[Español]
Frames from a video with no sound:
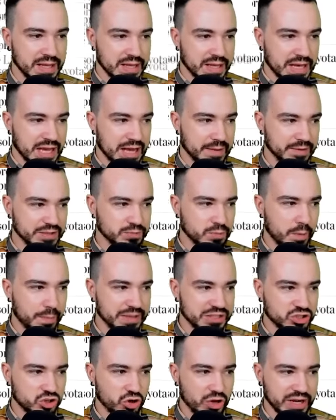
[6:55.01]
El mismo
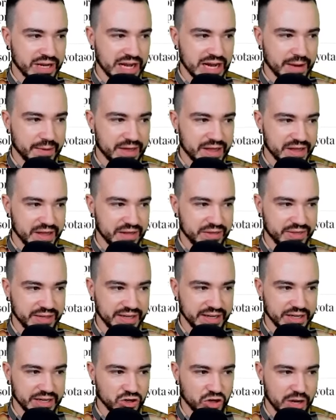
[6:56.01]
PSOE que acaba de decir
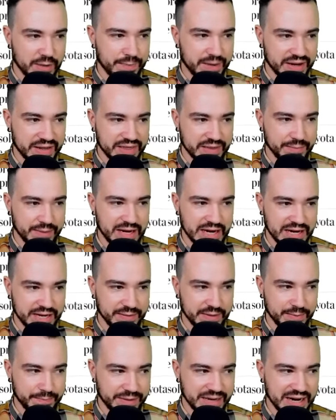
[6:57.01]
que no le parece mal a
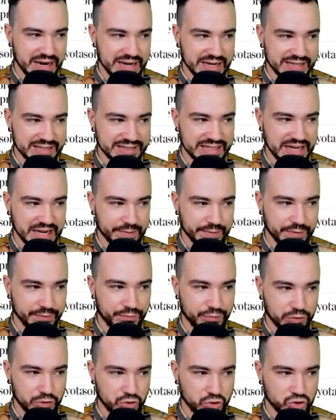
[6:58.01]
nivel penal que se quemen
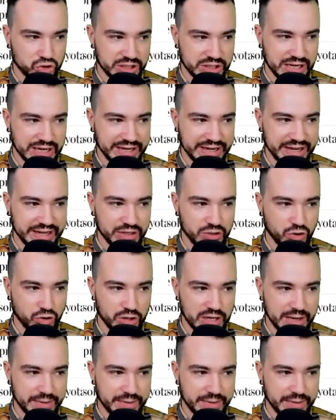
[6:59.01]
fotos del rey o de la